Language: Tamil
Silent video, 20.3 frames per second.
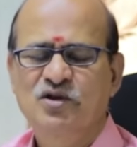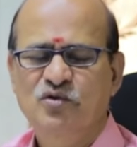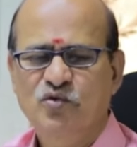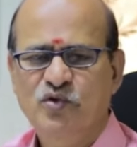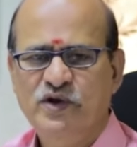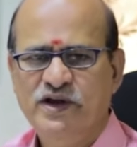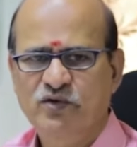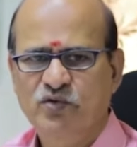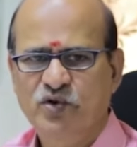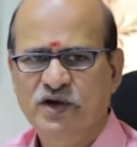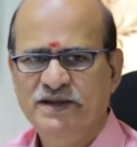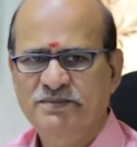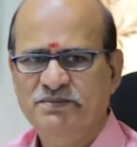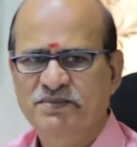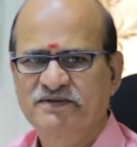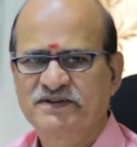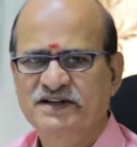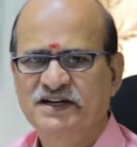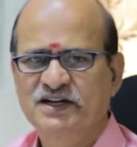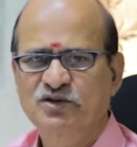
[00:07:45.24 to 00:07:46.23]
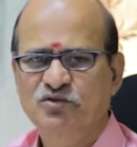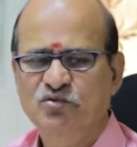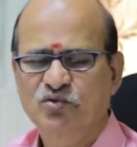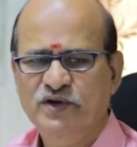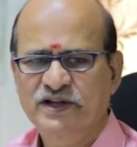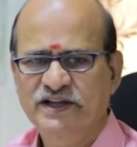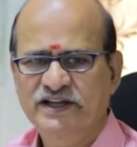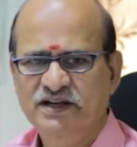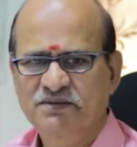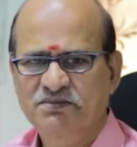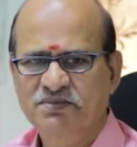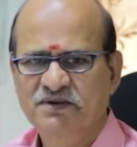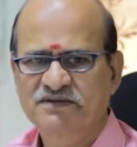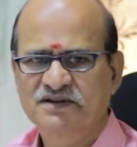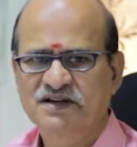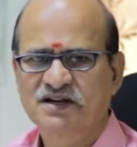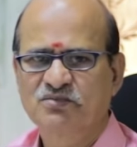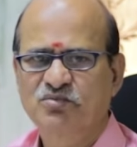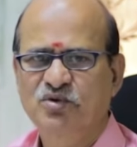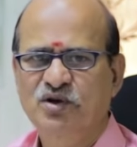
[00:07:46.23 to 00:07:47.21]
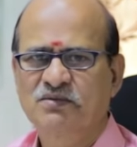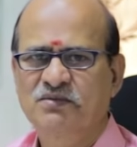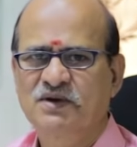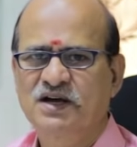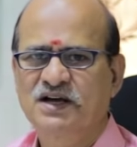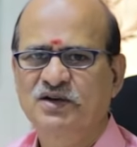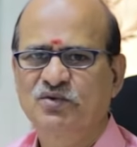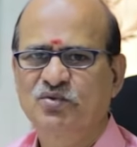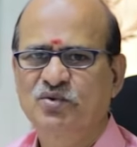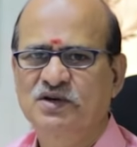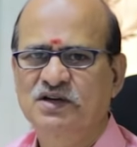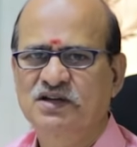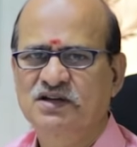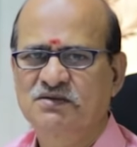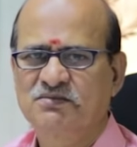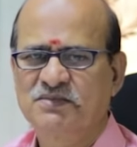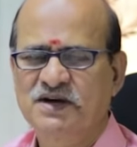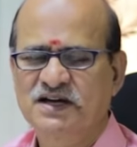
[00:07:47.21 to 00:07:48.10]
கூட உழைப்பவர்கள் கூட இருப்பவர்கள் மூலமாக உங்களுக்கு